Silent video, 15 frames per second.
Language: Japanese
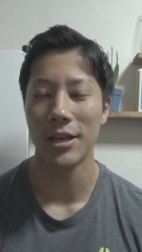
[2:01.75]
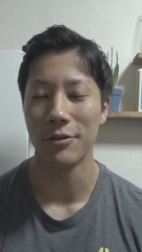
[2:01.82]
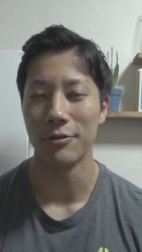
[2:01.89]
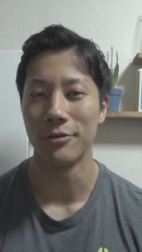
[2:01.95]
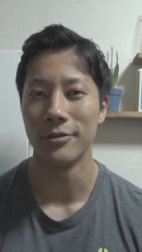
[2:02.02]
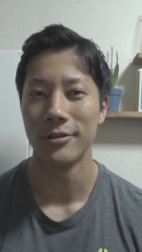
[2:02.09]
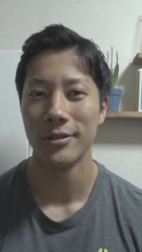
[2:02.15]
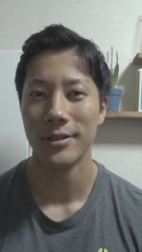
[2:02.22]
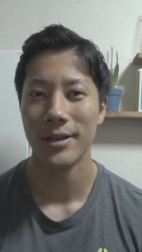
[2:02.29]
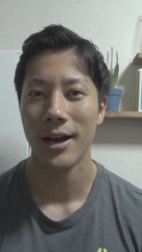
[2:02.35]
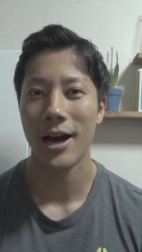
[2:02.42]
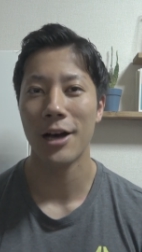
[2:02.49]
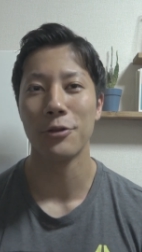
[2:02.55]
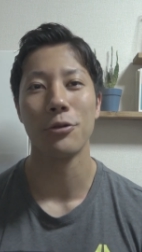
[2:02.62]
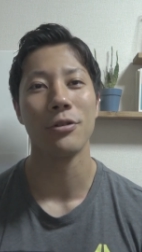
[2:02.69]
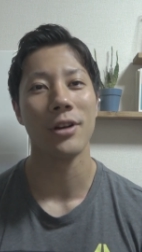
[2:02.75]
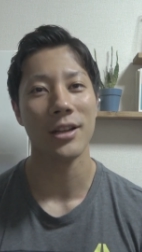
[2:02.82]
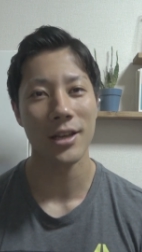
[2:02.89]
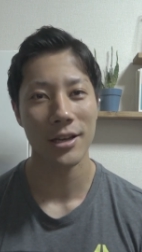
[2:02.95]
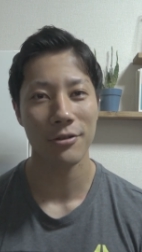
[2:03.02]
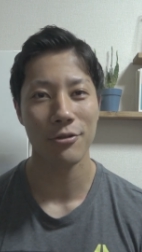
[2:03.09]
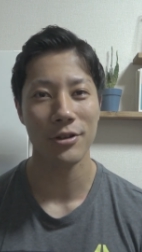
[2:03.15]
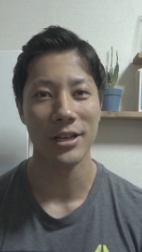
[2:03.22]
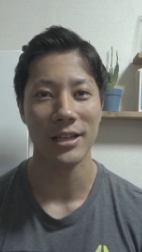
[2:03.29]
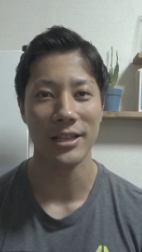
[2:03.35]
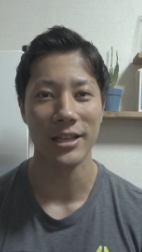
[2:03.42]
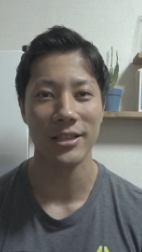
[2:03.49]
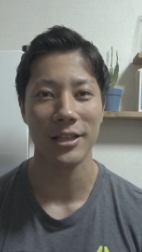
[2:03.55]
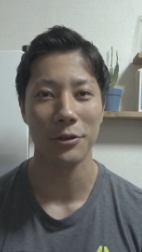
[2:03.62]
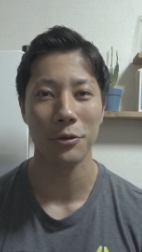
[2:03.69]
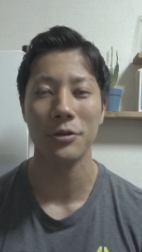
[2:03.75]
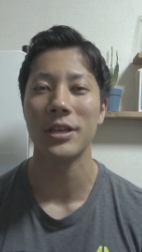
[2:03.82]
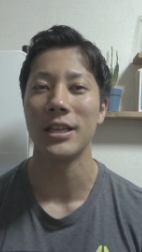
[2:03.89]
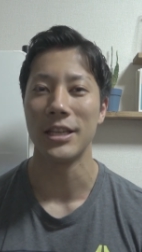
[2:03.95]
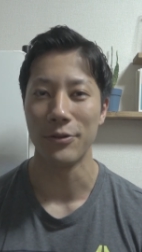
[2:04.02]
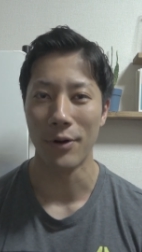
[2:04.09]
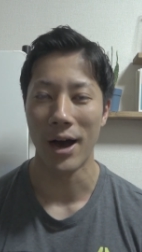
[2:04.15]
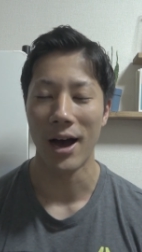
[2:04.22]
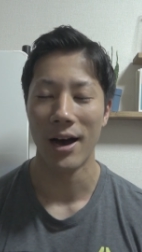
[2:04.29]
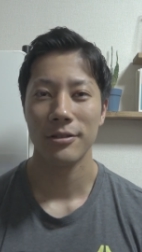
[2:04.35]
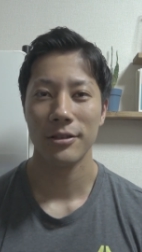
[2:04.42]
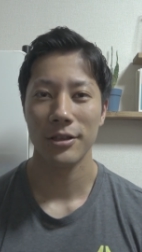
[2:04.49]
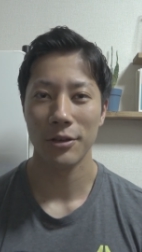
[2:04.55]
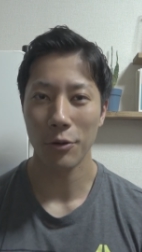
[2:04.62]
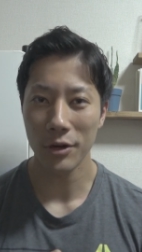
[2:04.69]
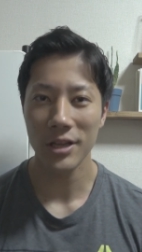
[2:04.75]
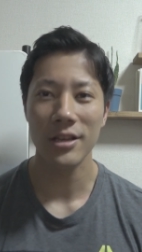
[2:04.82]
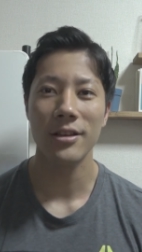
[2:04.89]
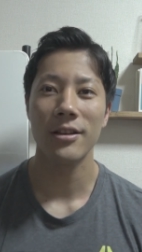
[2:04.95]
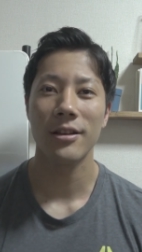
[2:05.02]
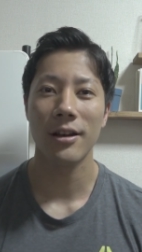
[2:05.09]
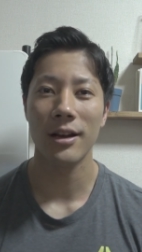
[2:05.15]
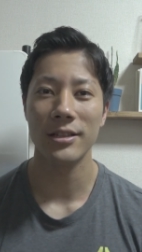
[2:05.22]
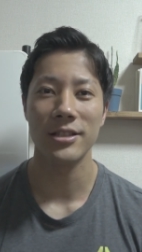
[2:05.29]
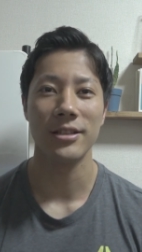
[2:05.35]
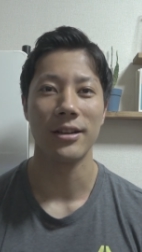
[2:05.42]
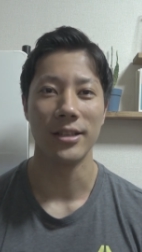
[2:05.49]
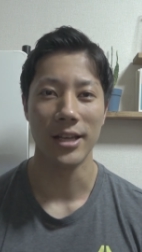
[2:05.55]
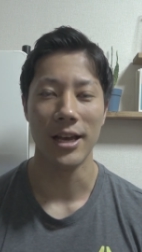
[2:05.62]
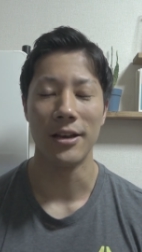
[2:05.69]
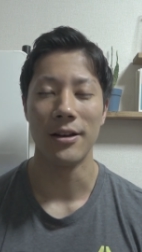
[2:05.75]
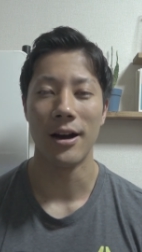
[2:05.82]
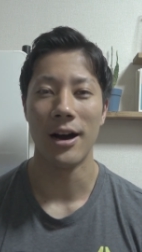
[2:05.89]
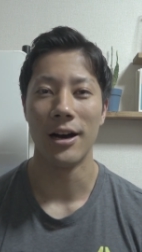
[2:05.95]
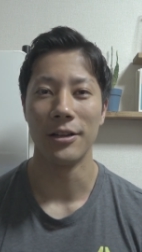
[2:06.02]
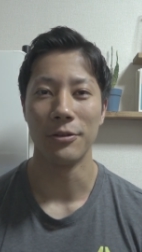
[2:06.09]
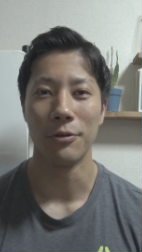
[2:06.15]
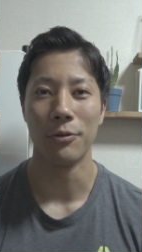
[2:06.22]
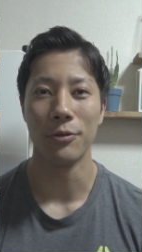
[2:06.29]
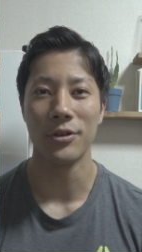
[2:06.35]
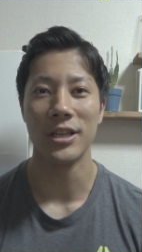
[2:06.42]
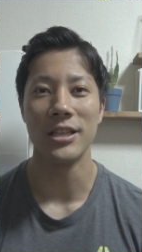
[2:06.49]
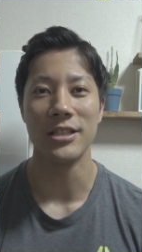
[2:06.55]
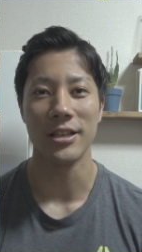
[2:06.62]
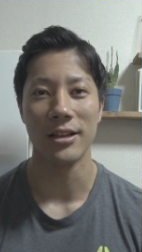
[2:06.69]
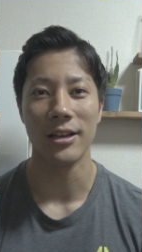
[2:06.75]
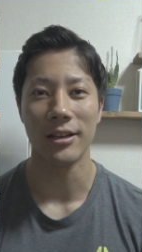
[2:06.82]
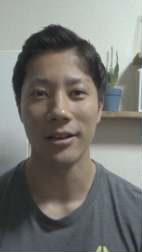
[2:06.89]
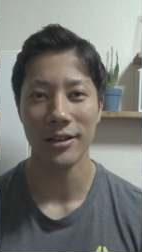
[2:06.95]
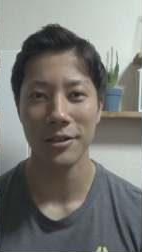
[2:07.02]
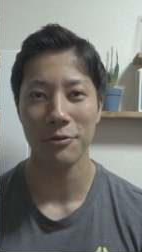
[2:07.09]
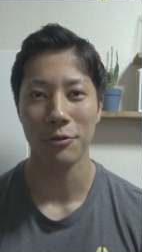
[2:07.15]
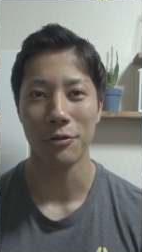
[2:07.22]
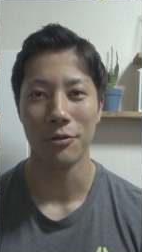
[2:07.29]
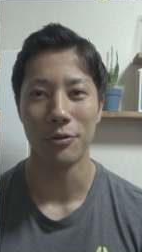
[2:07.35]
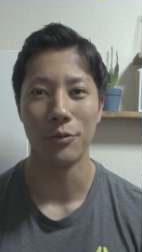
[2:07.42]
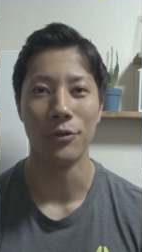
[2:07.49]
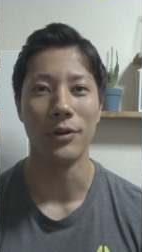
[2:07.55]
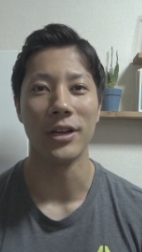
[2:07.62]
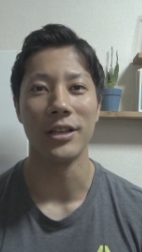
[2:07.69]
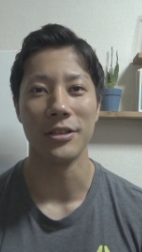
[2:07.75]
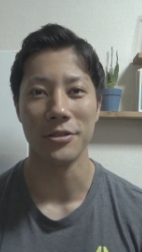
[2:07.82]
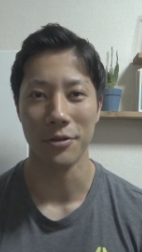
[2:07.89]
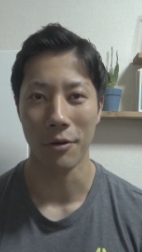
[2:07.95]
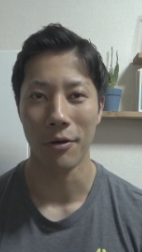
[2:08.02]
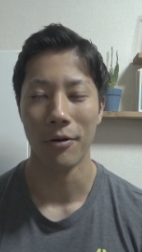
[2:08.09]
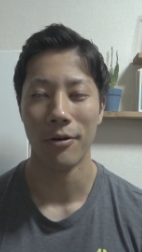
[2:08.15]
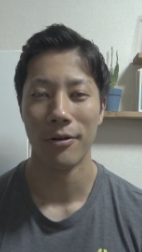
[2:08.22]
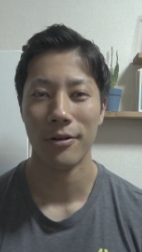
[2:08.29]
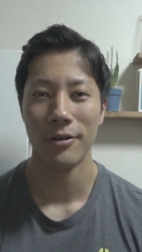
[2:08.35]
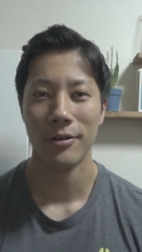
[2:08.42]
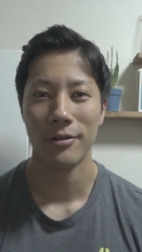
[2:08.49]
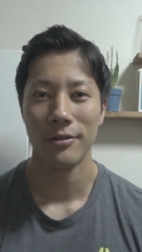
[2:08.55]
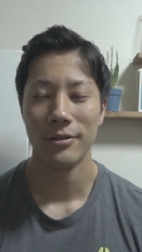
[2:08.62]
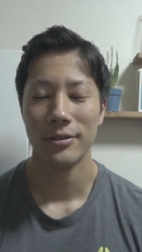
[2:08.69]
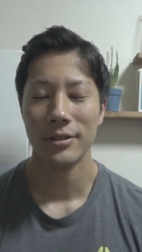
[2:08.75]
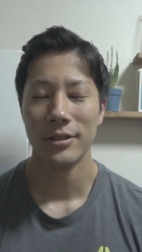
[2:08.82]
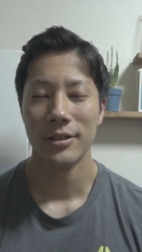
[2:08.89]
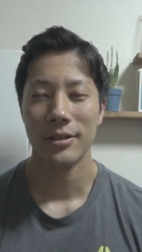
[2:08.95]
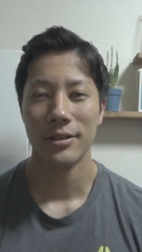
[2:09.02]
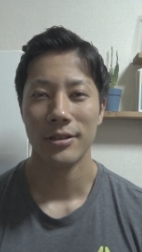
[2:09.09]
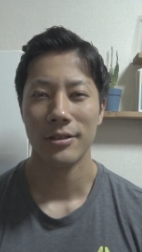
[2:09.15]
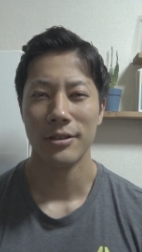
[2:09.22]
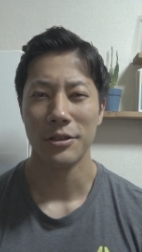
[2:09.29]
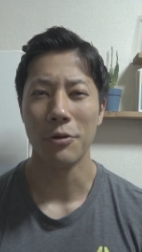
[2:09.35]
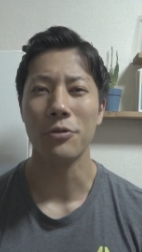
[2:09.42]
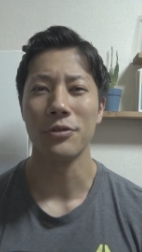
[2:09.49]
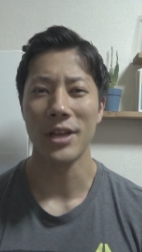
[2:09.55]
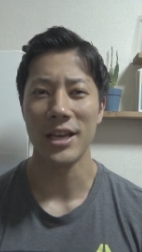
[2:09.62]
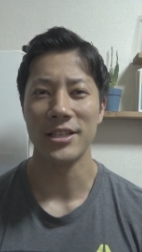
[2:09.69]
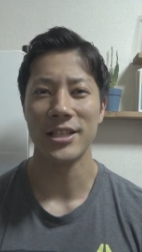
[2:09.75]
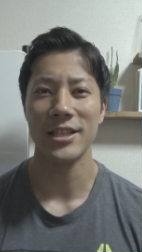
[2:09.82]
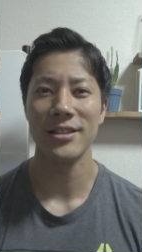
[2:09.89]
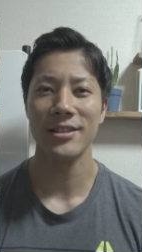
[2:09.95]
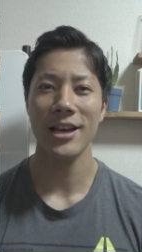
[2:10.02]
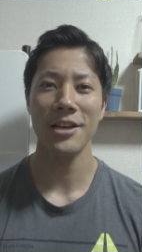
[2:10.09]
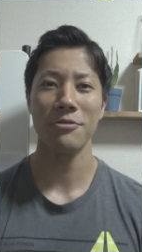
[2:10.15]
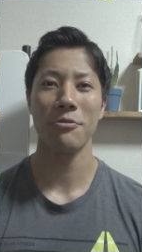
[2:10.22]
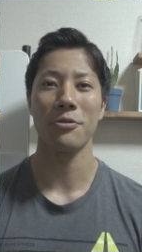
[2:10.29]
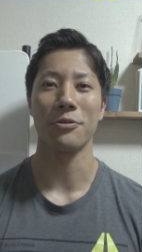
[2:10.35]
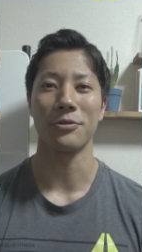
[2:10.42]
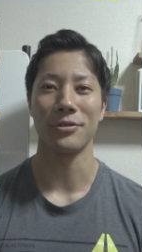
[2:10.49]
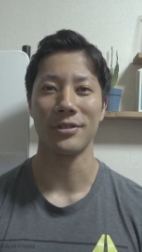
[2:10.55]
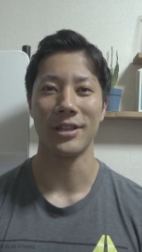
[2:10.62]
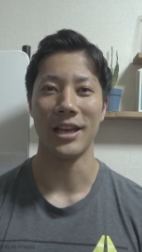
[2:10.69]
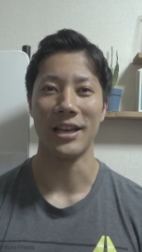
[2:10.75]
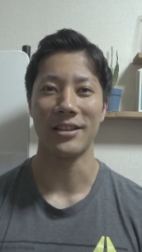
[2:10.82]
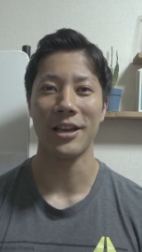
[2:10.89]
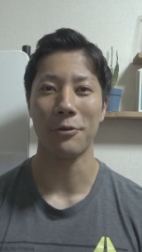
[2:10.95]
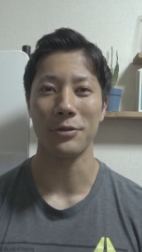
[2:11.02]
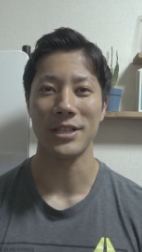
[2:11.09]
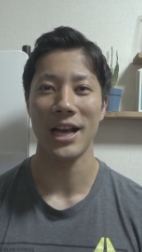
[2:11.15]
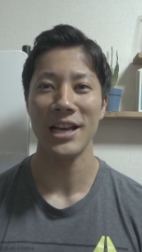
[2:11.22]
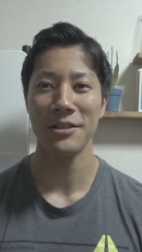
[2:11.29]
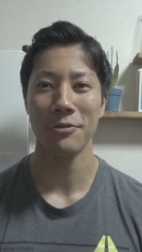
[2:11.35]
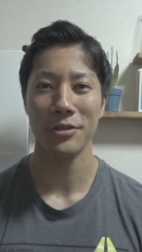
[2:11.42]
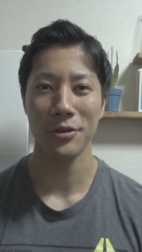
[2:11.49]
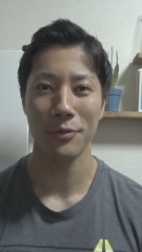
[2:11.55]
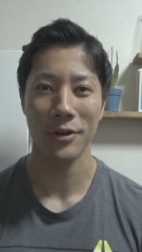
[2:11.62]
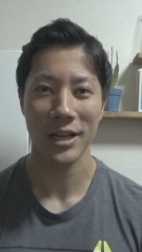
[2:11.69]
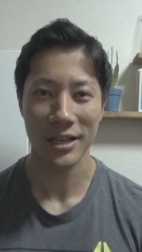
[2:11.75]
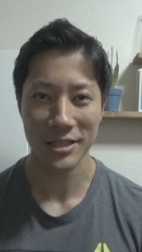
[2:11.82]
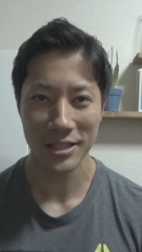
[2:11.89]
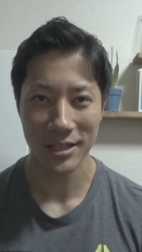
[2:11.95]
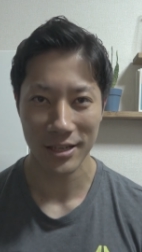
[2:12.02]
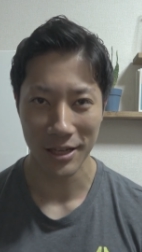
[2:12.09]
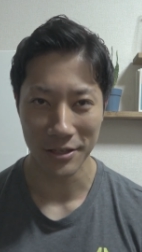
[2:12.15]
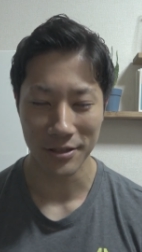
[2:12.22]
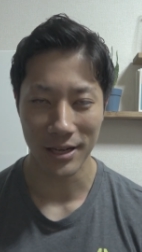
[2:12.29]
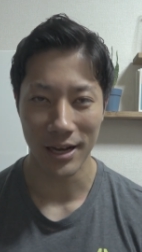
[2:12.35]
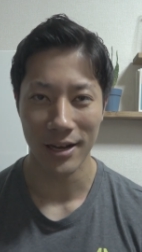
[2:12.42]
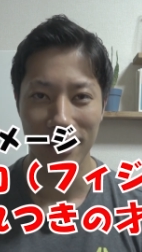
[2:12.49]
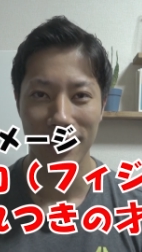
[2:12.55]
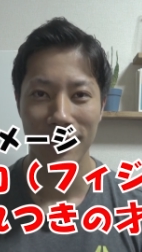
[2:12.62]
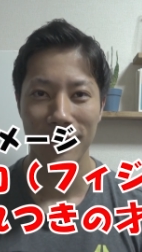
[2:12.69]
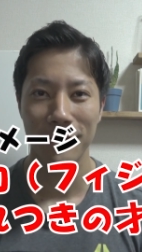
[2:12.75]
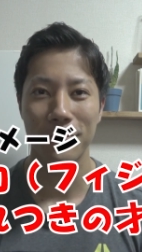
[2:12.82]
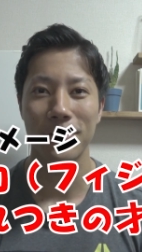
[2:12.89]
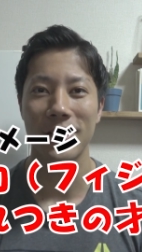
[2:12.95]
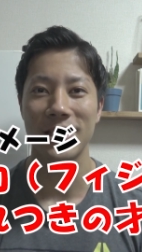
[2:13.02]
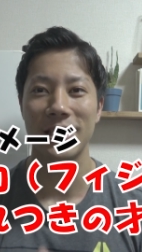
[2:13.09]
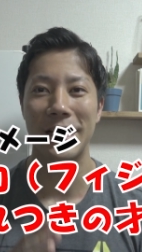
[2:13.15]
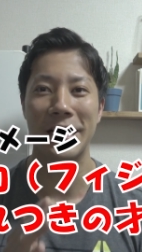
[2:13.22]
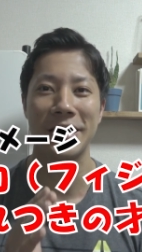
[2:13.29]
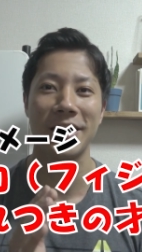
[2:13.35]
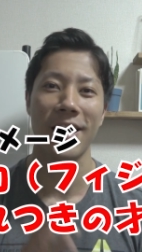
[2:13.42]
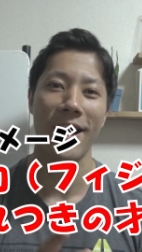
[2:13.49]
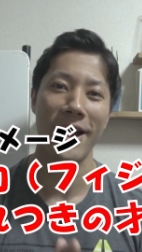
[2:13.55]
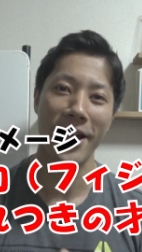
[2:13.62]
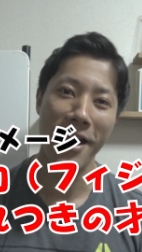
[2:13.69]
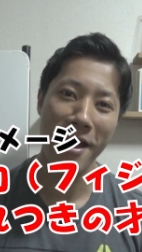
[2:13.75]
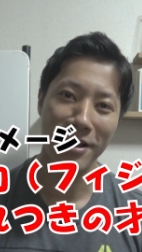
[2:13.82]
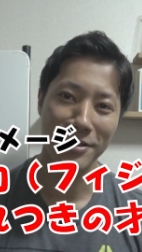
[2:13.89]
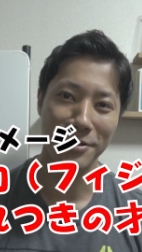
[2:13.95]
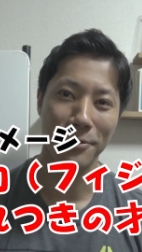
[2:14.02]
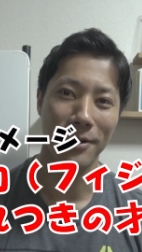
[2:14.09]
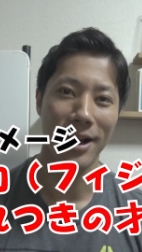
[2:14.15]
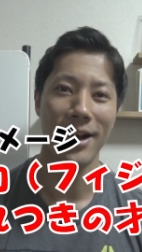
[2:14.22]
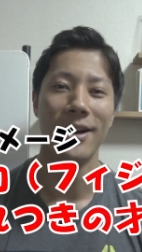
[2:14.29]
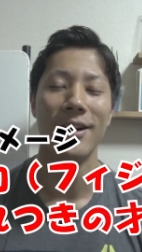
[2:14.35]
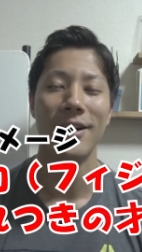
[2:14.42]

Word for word: いうハードルがねクリアできた時にはより価値がねあの大きいんじゃないかなと思うわけですよよくね身体能力って結構才能って生まれがちじゃないですかクラスで足が速いやつとか